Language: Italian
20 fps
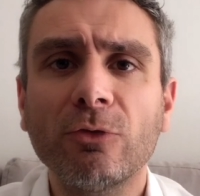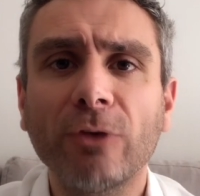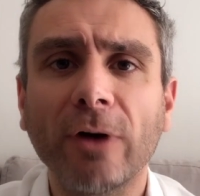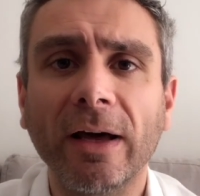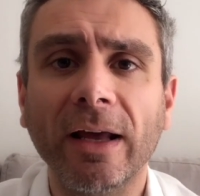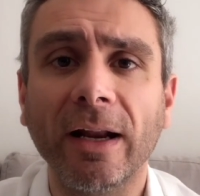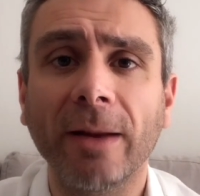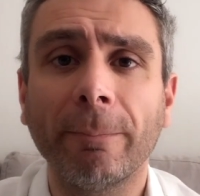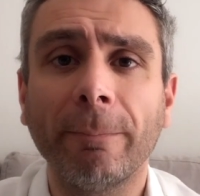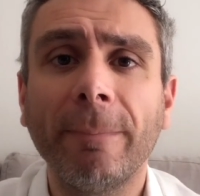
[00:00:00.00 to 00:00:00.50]

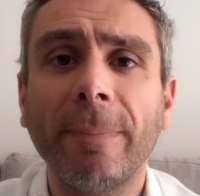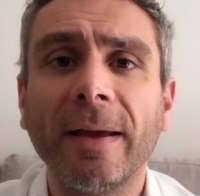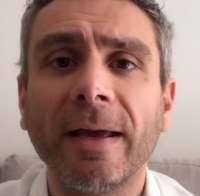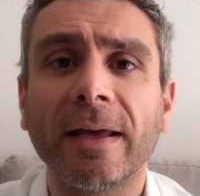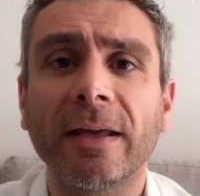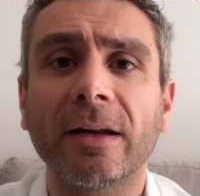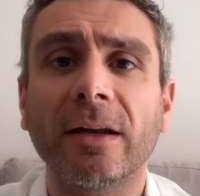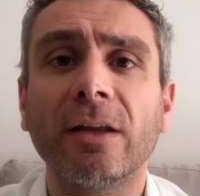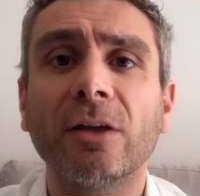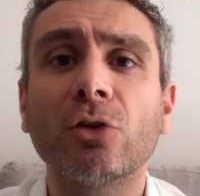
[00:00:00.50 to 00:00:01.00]
fare
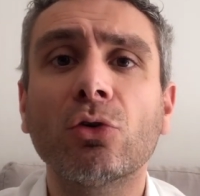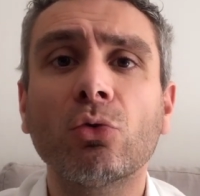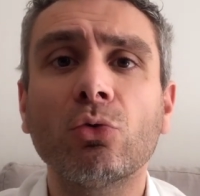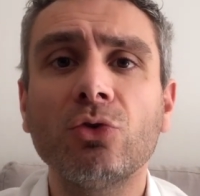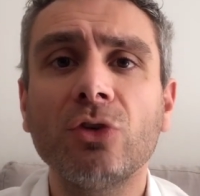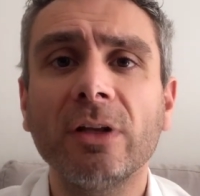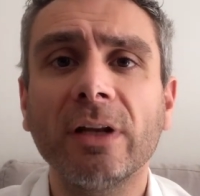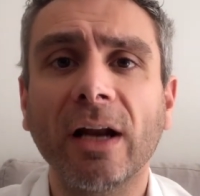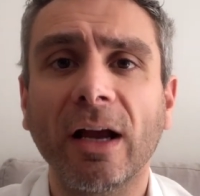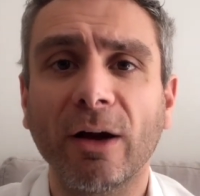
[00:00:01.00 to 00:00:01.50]
per
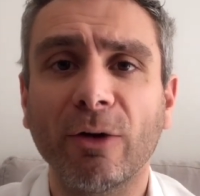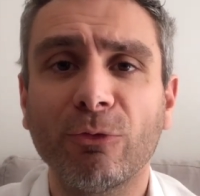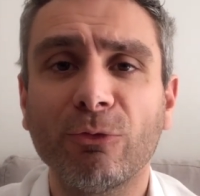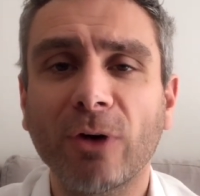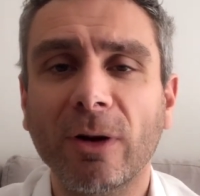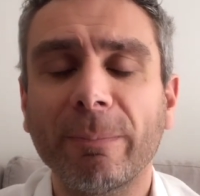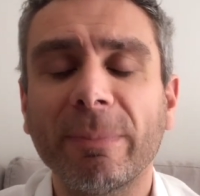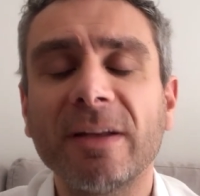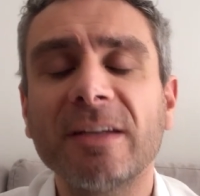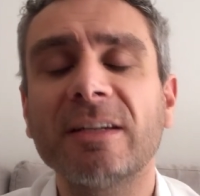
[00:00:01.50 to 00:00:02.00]
riuscire a
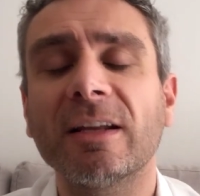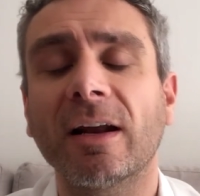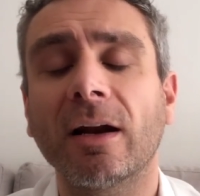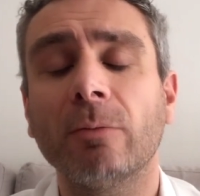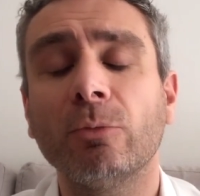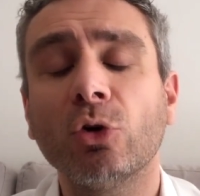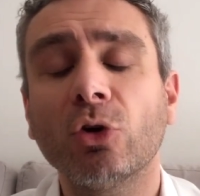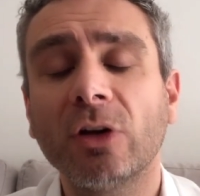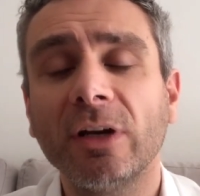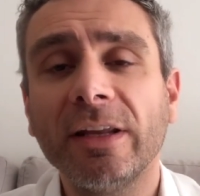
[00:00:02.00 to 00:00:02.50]
far pensare al
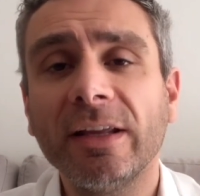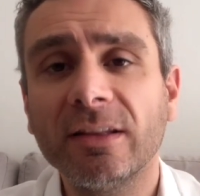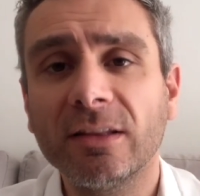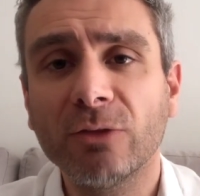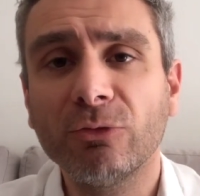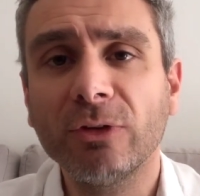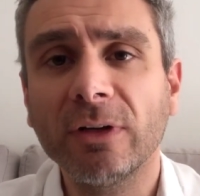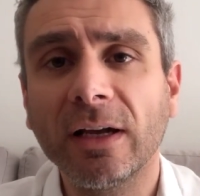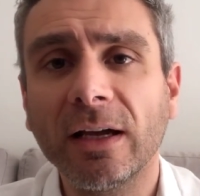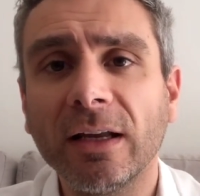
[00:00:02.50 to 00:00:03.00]
mio cliente
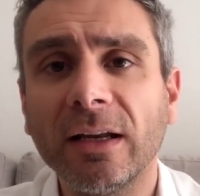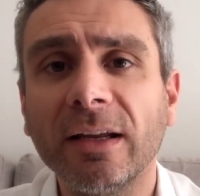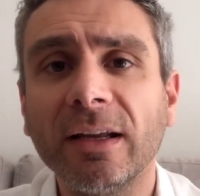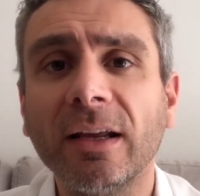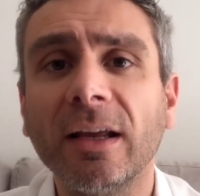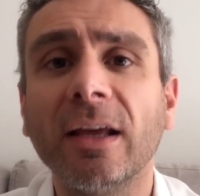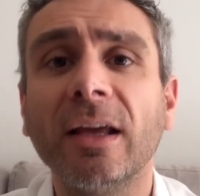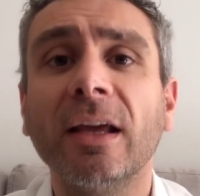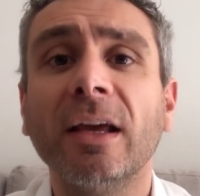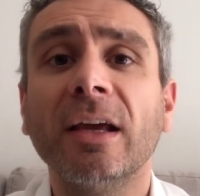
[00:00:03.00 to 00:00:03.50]

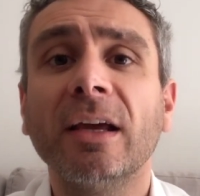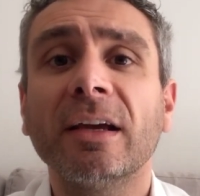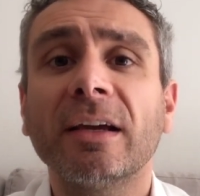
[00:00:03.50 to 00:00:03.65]
finale